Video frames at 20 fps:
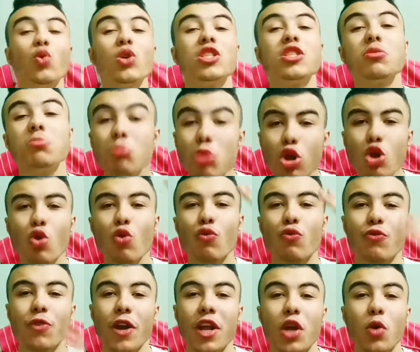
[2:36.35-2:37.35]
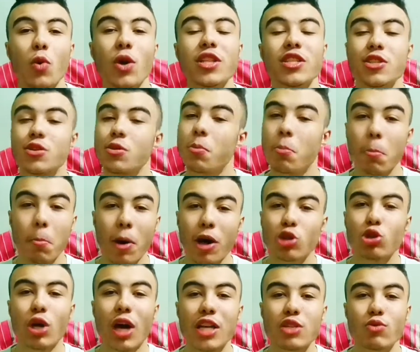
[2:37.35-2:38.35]
وزميله فريق ويلسون
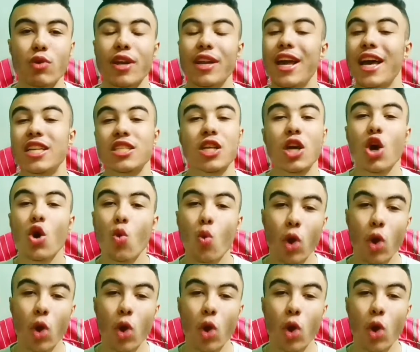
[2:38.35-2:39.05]
برضه خزوه الناس